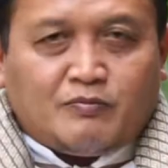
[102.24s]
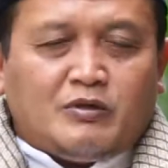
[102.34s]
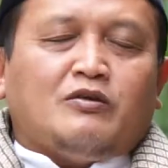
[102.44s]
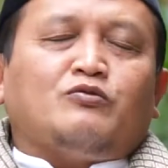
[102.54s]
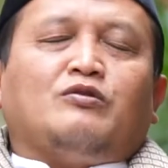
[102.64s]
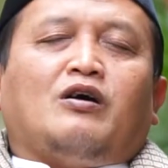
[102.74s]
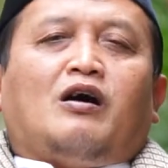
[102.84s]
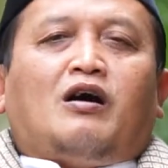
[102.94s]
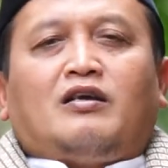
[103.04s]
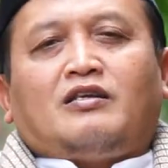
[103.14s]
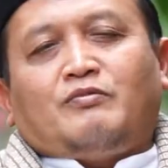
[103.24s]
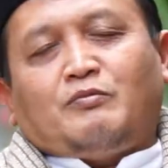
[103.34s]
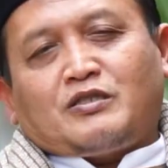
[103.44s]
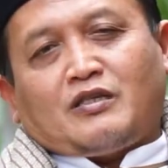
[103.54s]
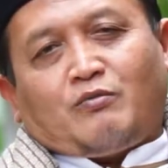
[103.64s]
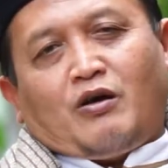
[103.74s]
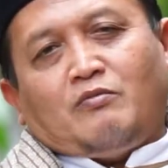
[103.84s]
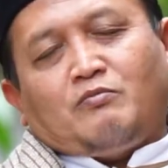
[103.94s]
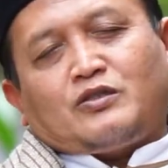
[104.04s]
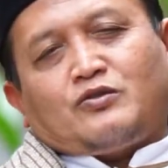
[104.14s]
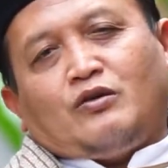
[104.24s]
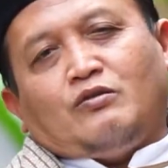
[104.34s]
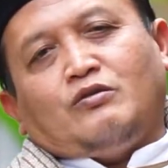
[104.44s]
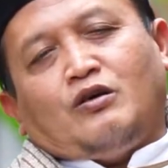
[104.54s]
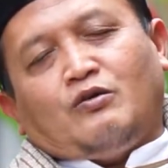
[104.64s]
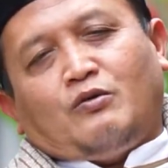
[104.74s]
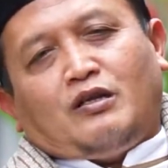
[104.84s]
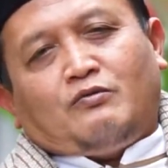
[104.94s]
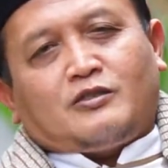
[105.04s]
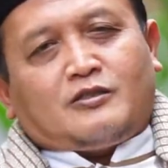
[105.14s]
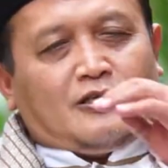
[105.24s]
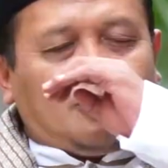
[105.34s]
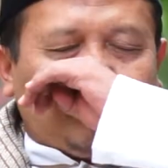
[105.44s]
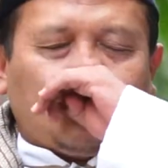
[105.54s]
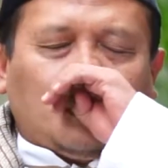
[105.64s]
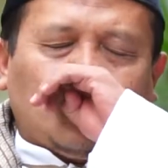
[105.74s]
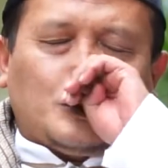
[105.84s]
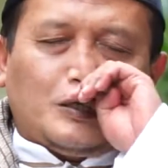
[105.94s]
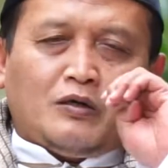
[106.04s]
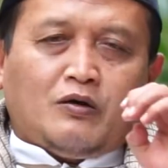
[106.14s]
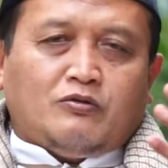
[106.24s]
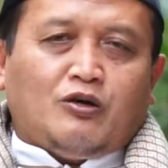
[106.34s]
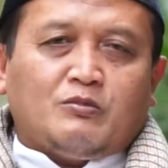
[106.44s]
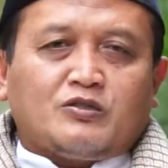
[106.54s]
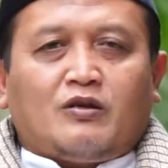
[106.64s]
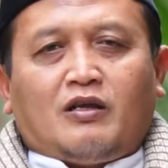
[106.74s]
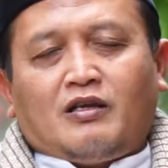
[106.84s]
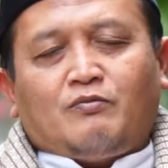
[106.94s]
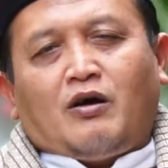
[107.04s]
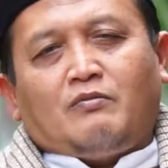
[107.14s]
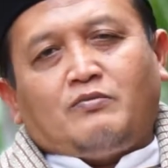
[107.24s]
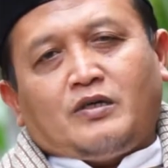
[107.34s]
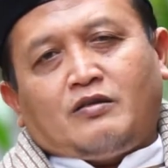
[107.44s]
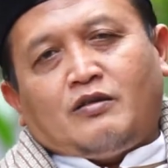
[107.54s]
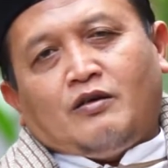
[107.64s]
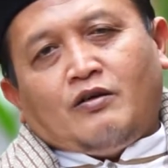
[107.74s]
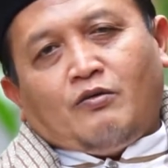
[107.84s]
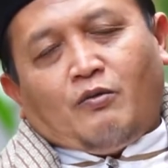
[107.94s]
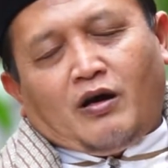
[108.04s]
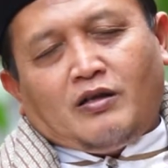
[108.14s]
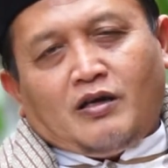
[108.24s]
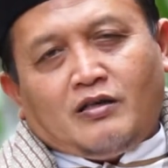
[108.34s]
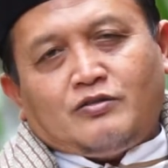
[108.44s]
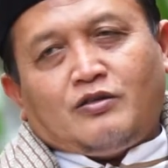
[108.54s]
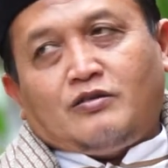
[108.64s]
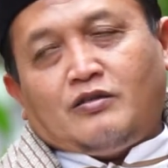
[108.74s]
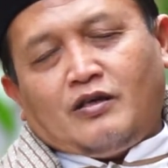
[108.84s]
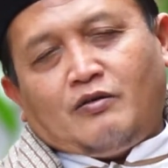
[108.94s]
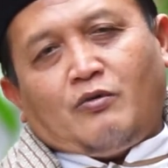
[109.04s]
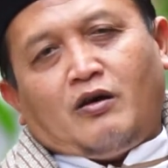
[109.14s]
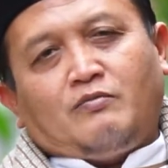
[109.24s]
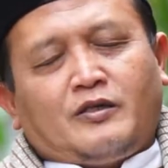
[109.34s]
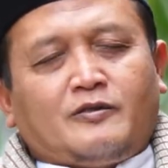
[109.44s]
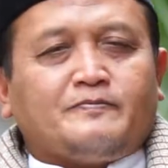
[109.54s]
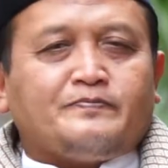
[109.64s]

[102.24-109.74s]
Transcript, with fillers: Nabiullah Nabi besar Muhammad sallallahu alaihi wasallam. Allahumma shalli ala Muhammad wa ala ali sayyidina Muhammad.